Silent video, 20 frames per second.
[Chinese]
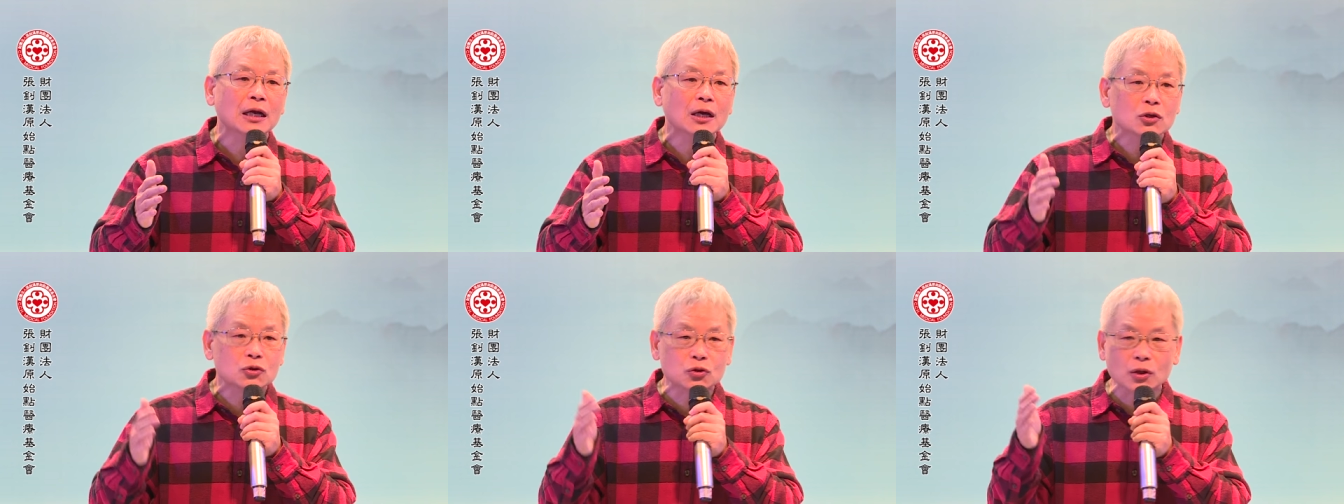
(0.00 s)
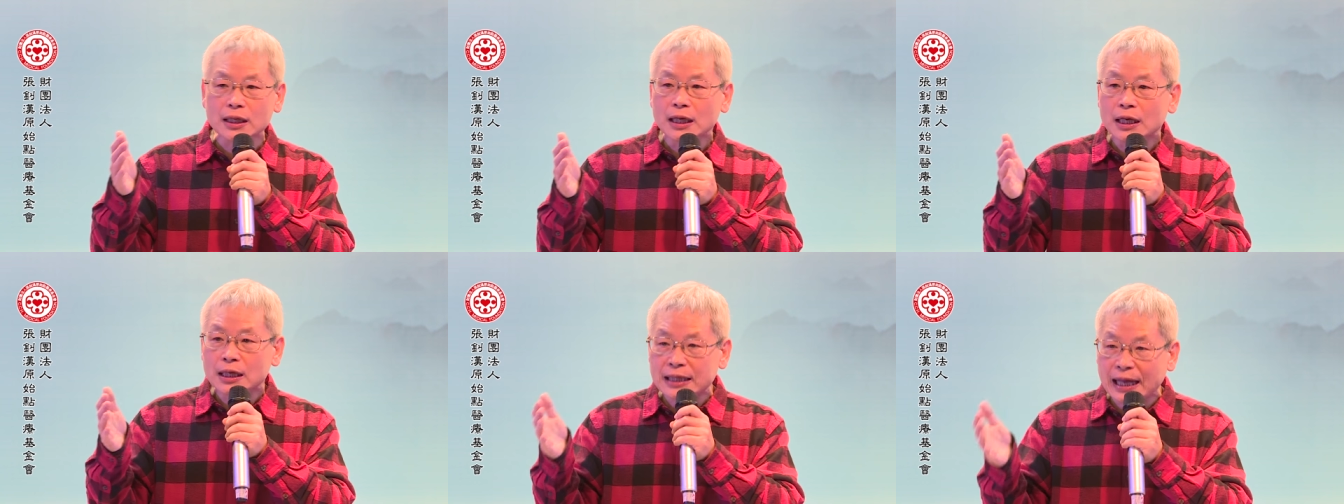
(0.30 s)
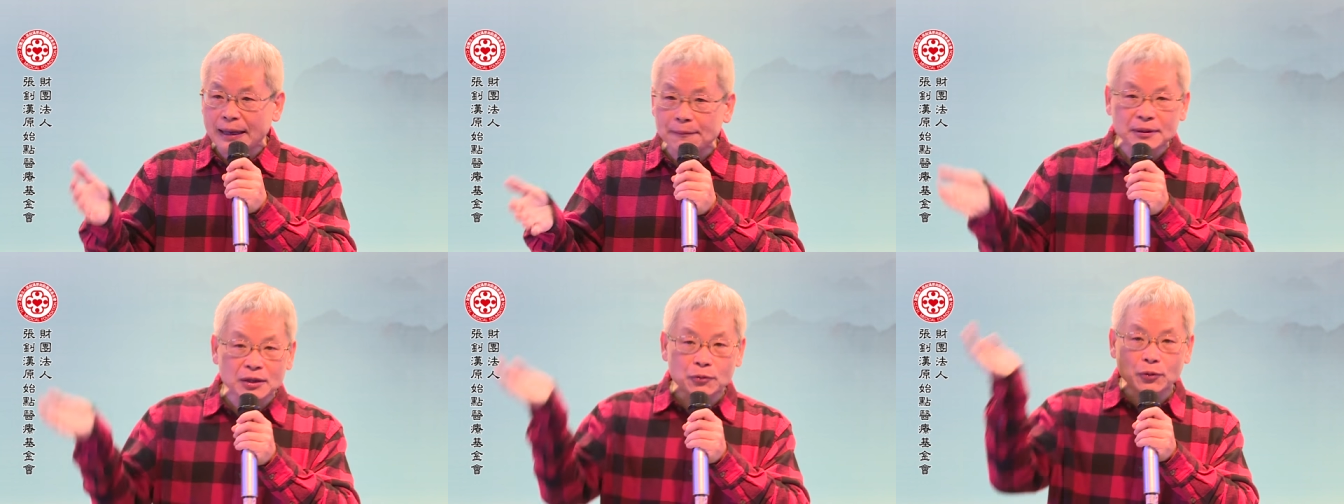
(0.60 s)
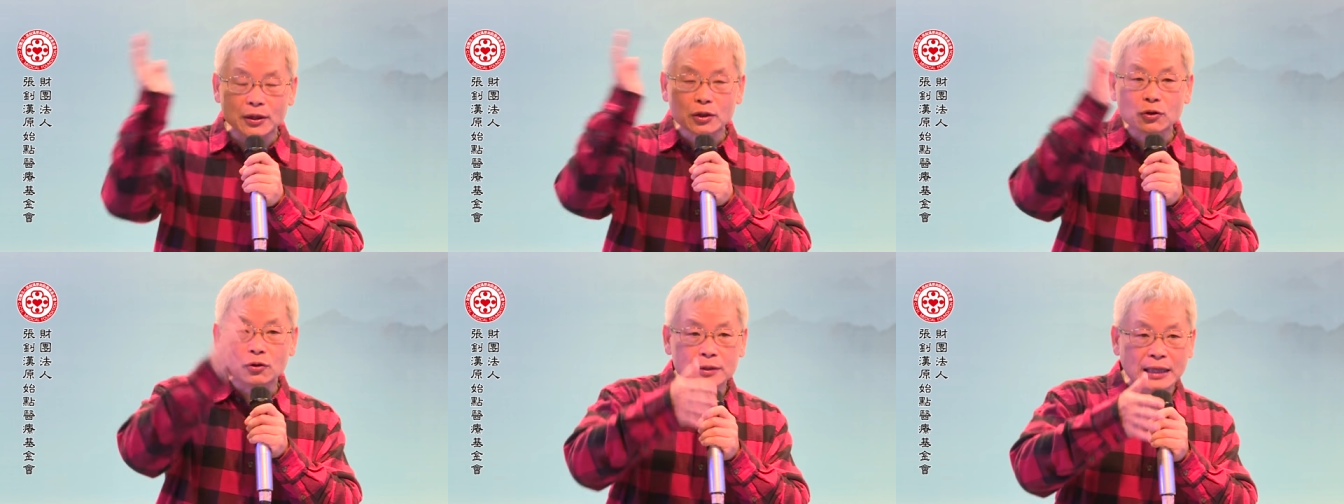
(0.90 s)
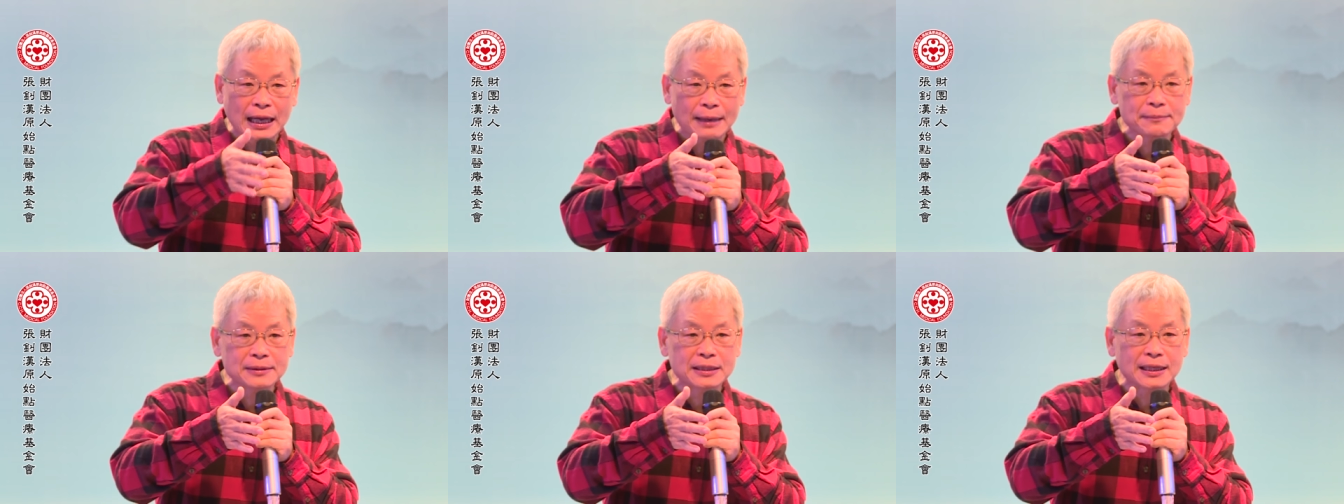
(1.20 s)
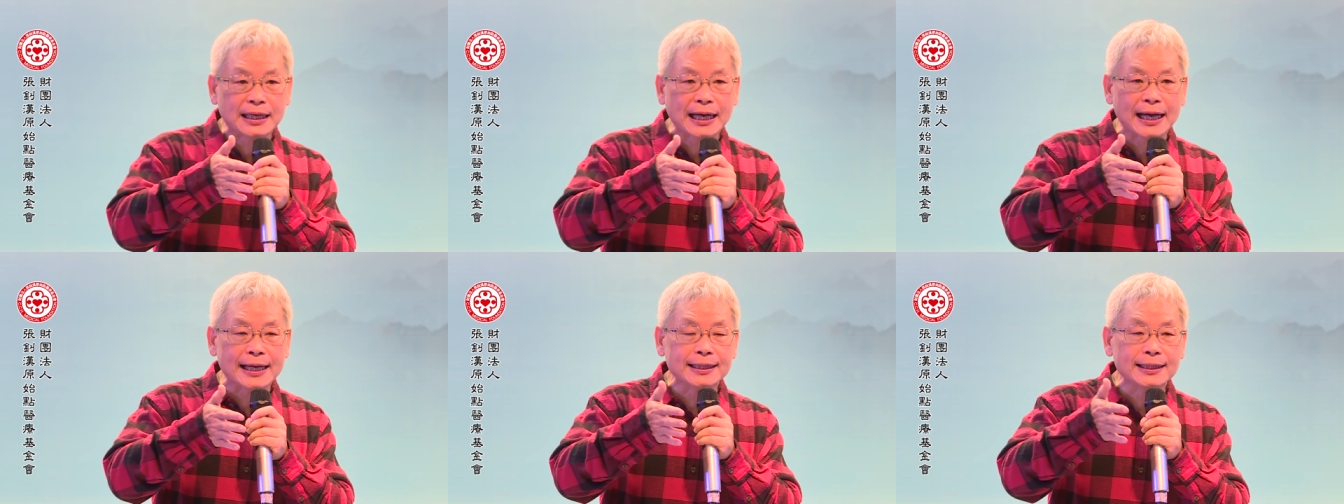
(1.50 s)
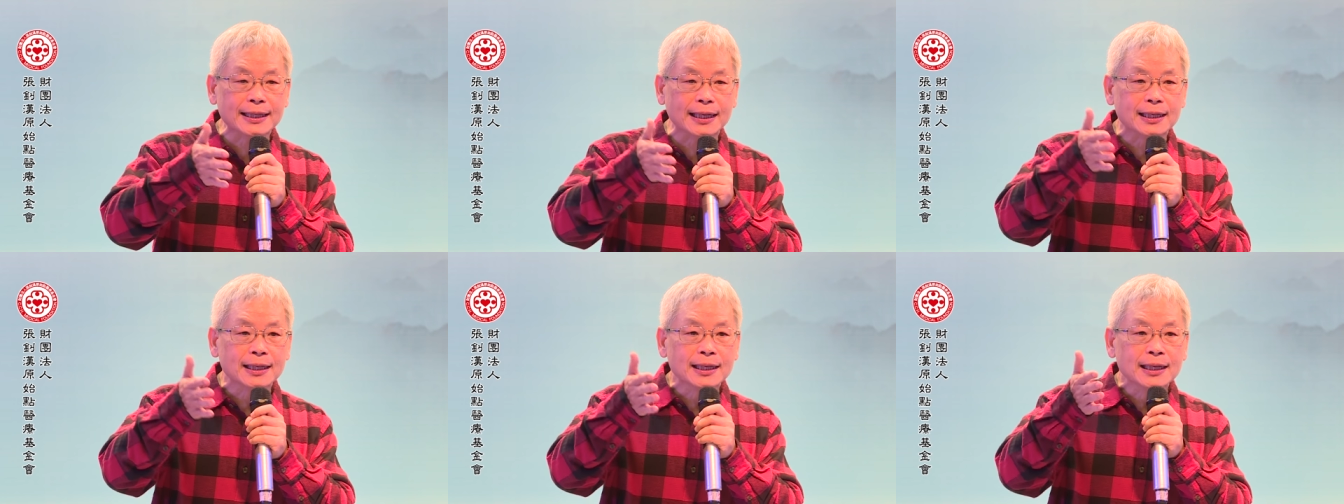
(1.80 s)
所以他们会用他们的概
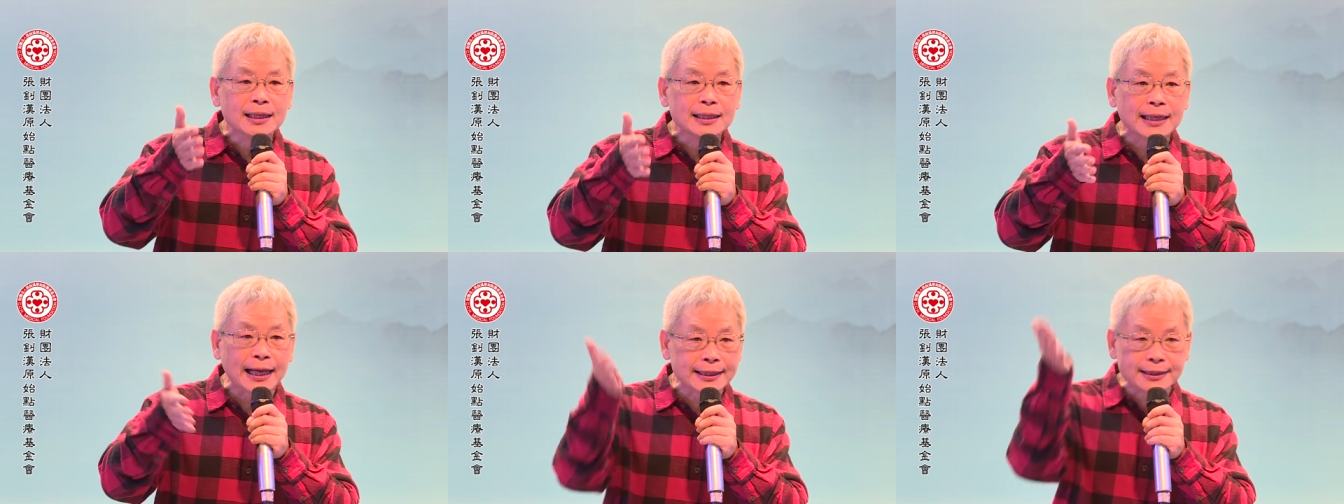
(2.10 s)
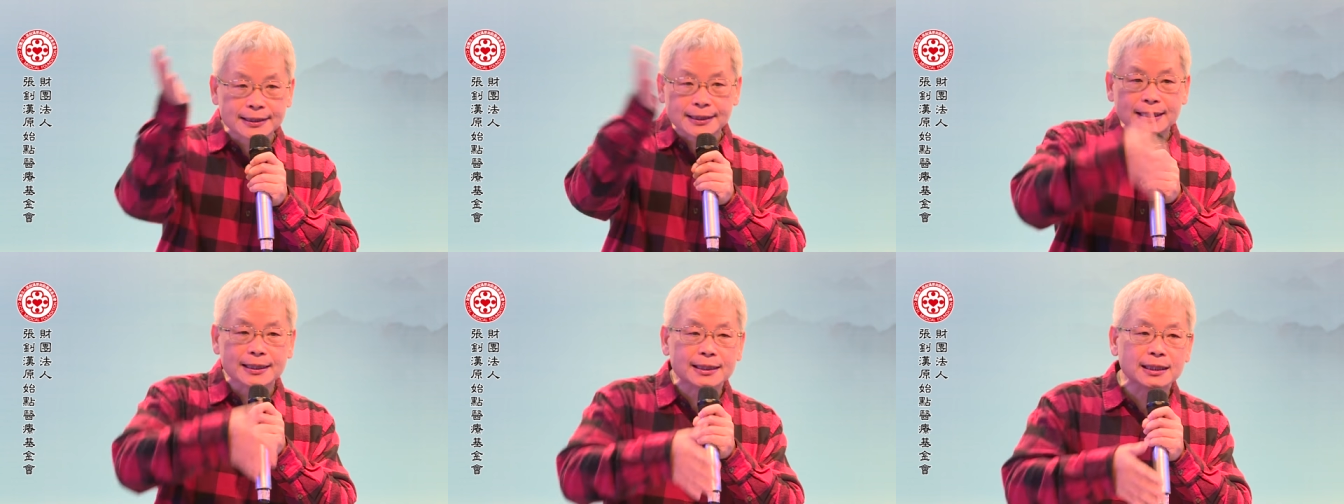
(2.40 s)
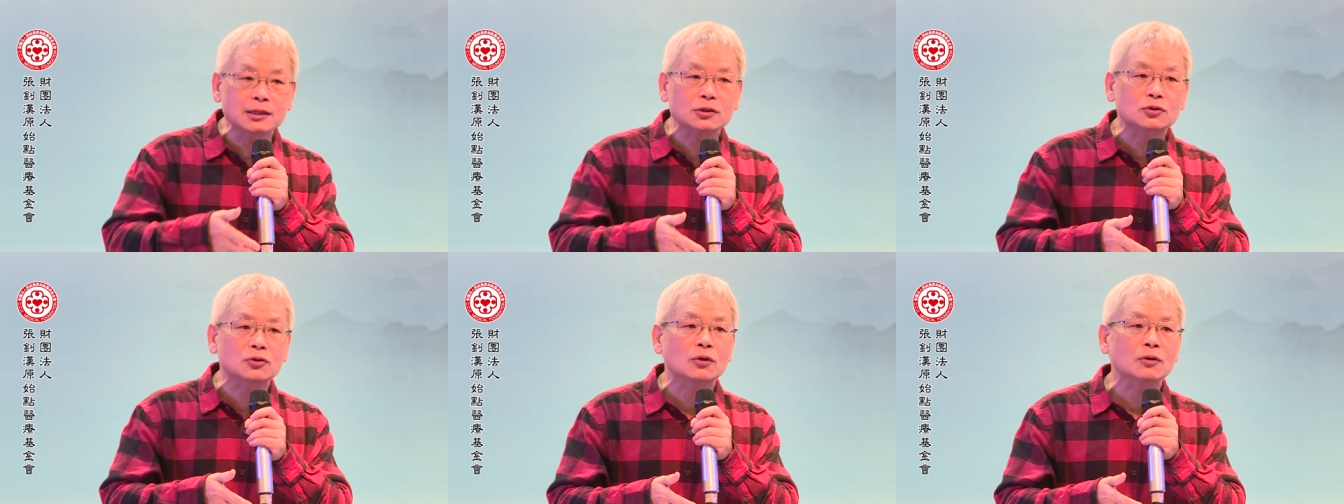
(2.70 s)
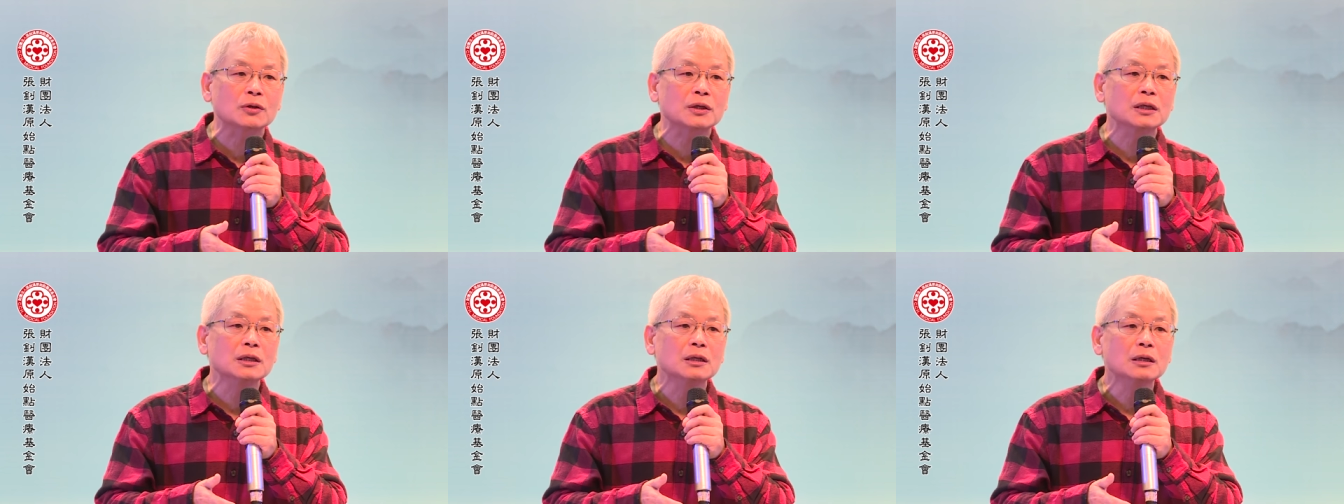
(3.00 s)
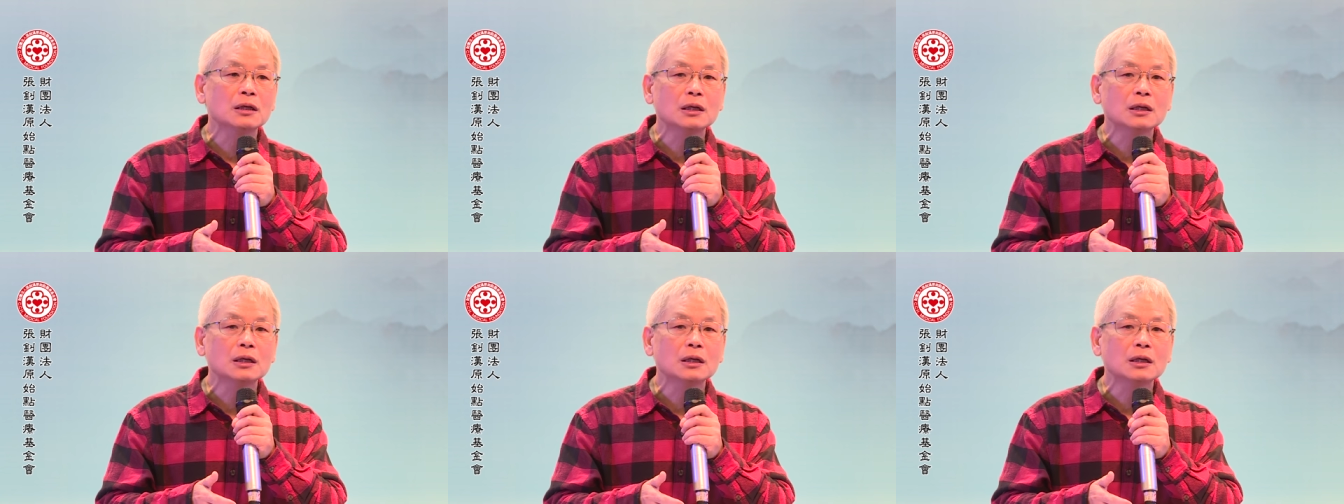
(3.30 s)
念来界定中医。